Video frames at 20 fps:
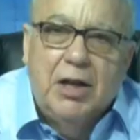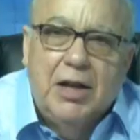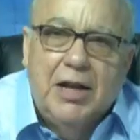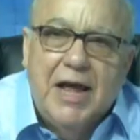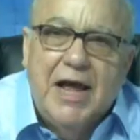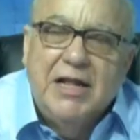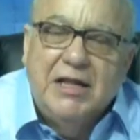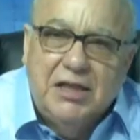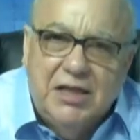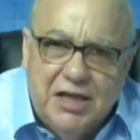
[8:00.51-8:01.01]

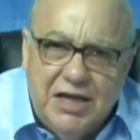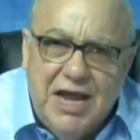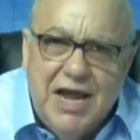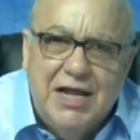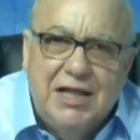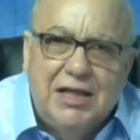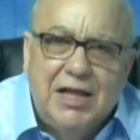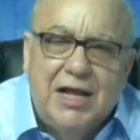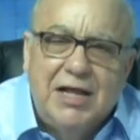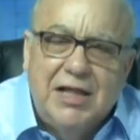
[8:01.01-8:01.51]

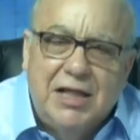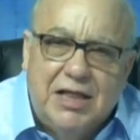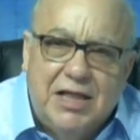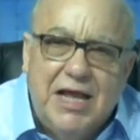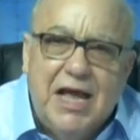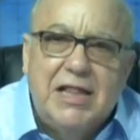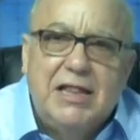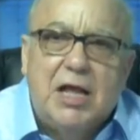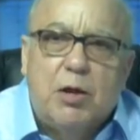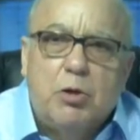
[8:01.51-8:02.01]

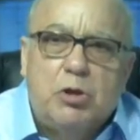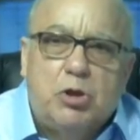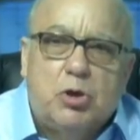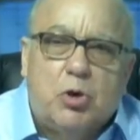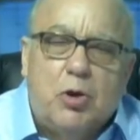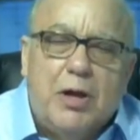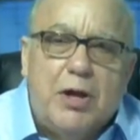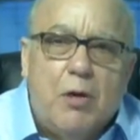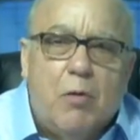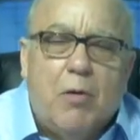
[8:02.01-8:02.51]
entienda
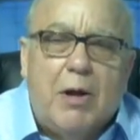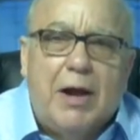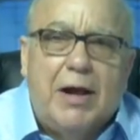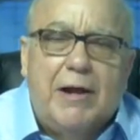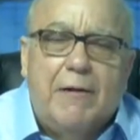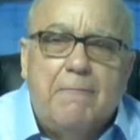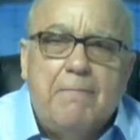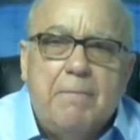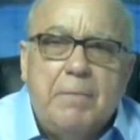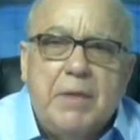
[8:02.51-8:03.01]
nuestro
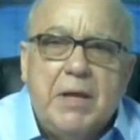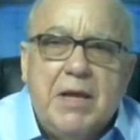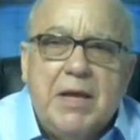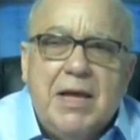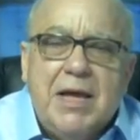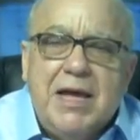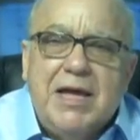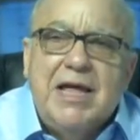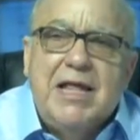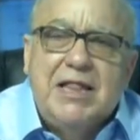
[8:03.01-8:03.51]
lenguaje
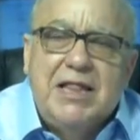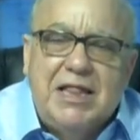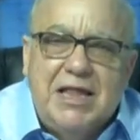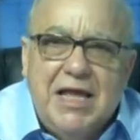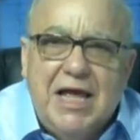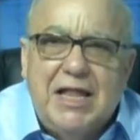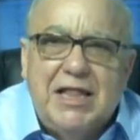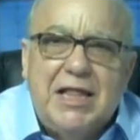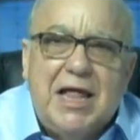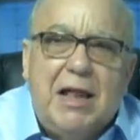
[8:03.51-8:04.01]
y
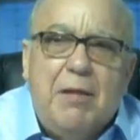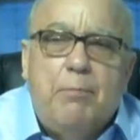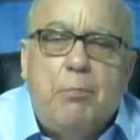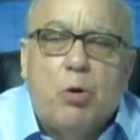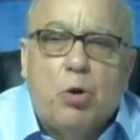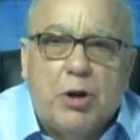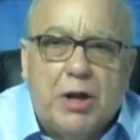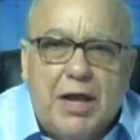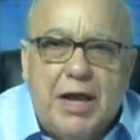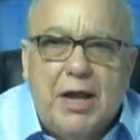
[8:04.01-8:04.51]
entienda el
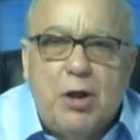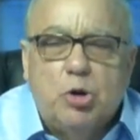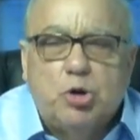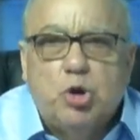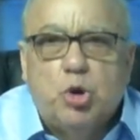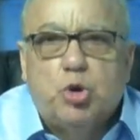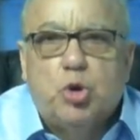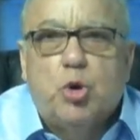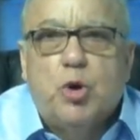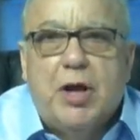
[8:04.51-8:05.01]
por qué
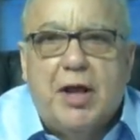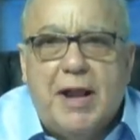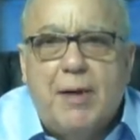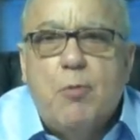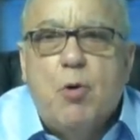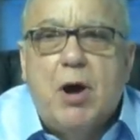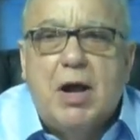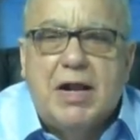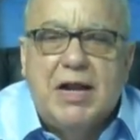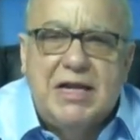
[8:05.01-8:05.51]
nosotros
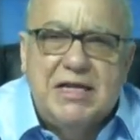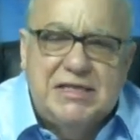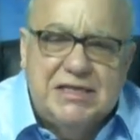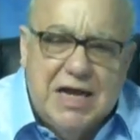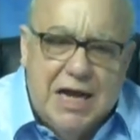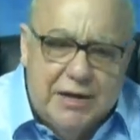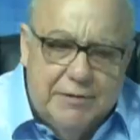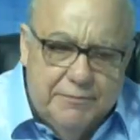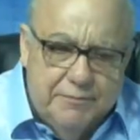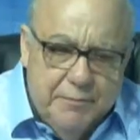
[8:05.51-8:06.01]
queremos
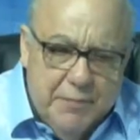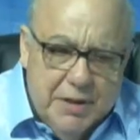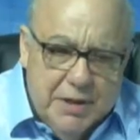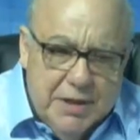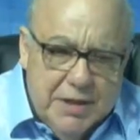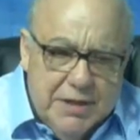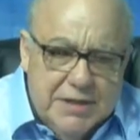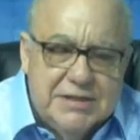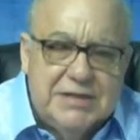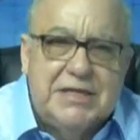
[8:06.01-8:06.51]
analizar
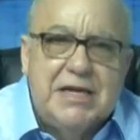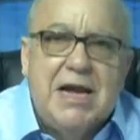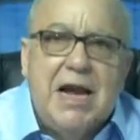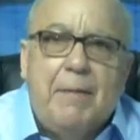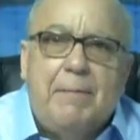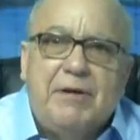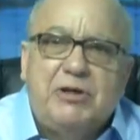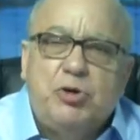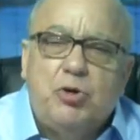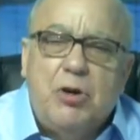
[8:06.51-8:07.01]
sin
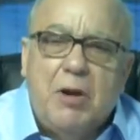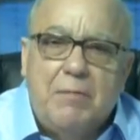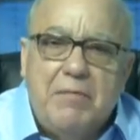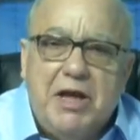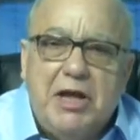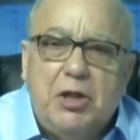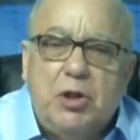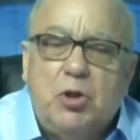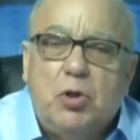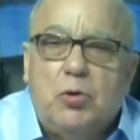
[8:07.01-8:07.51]

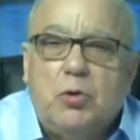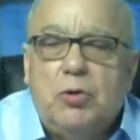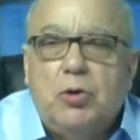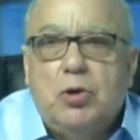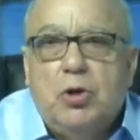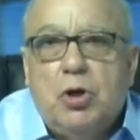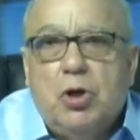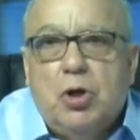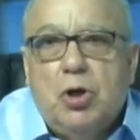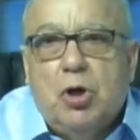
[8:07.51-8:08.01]
apasionamiento
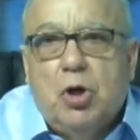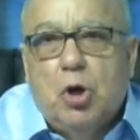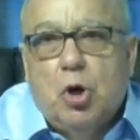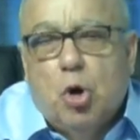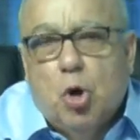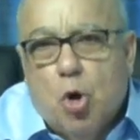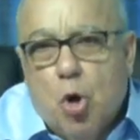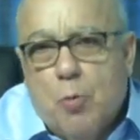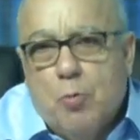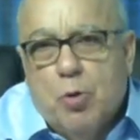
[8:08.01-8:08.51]

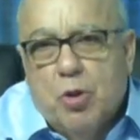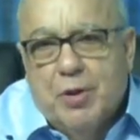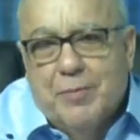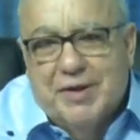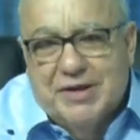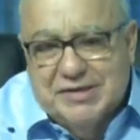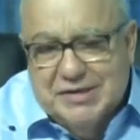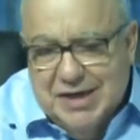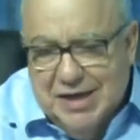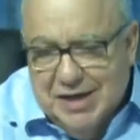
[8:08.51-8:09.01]
cómo
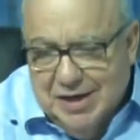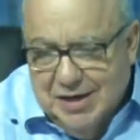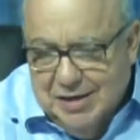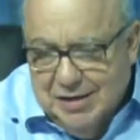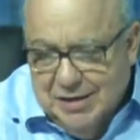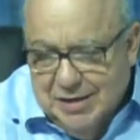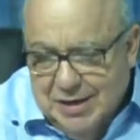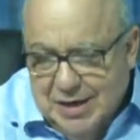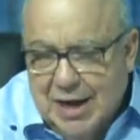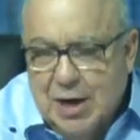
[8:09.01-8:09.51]
deben ser
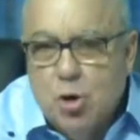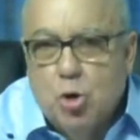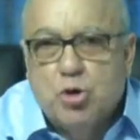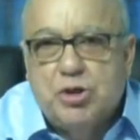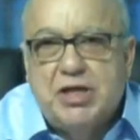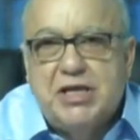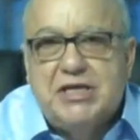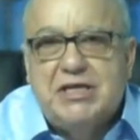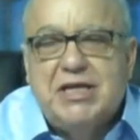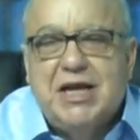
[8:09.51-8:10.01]
las
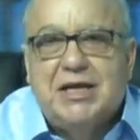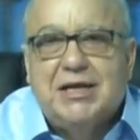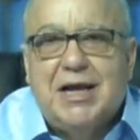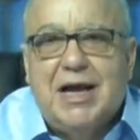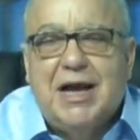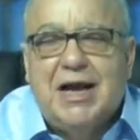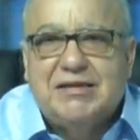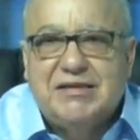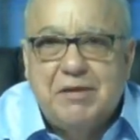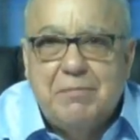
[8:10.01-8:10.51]
noticias
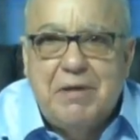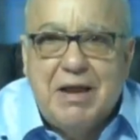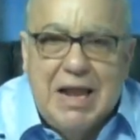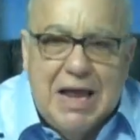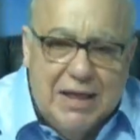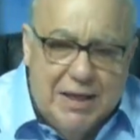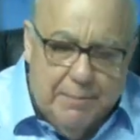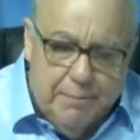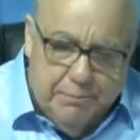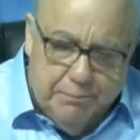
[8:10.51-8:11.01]

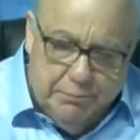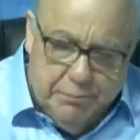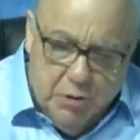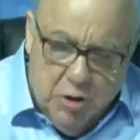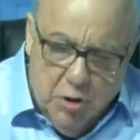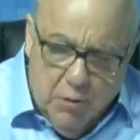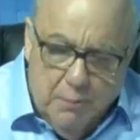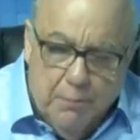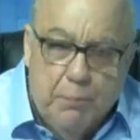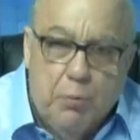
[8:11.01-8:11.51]
asimiladas
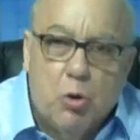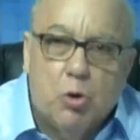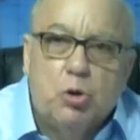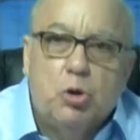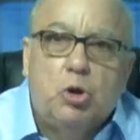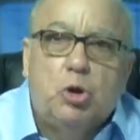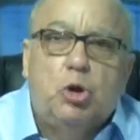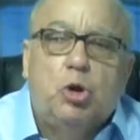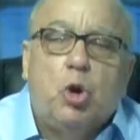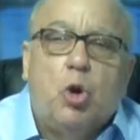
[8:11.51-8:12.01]
por
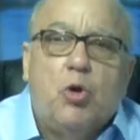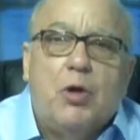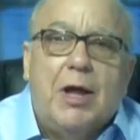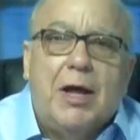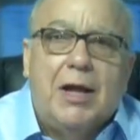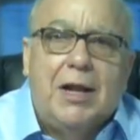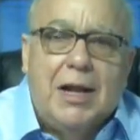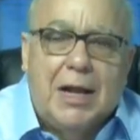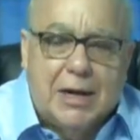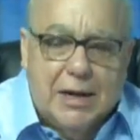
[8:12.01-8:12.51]

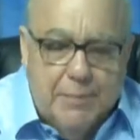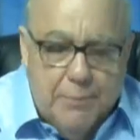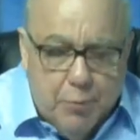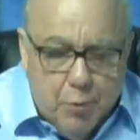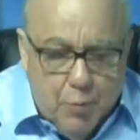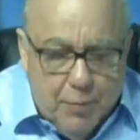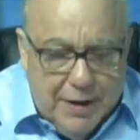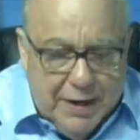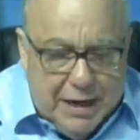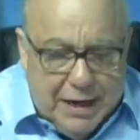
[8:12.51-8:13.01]
toda la
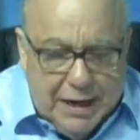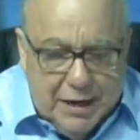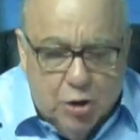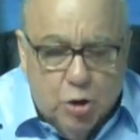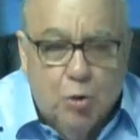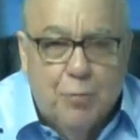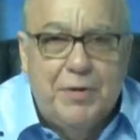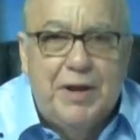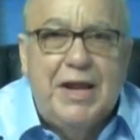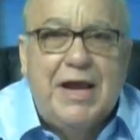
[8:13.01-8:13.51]
República
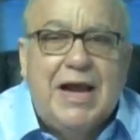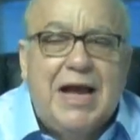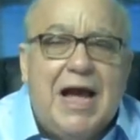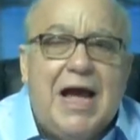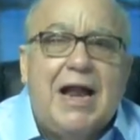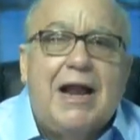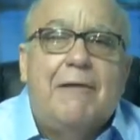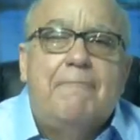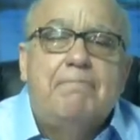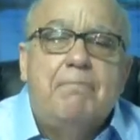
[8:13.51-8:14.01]

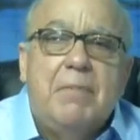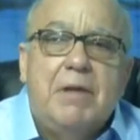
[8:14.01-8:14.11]
Dominicana.